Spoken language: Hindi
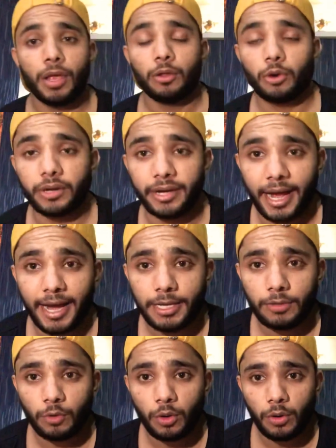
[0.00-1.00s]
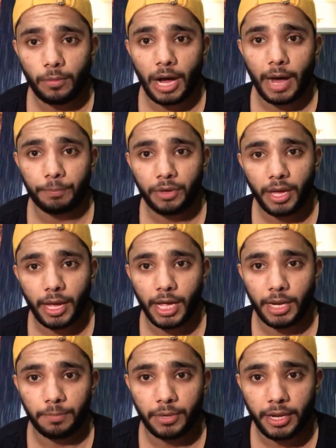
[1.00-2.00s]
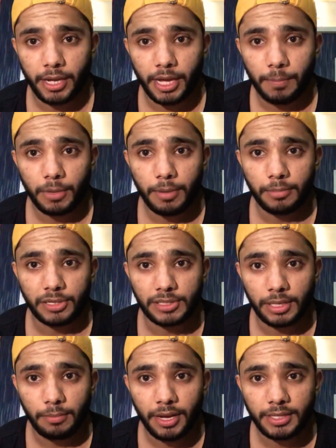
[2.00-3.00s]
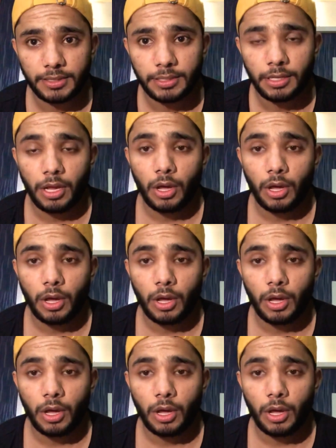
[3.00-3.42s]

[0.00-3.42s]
तो डाइट वो आपकी हेल्प करेगी आपका मसल मास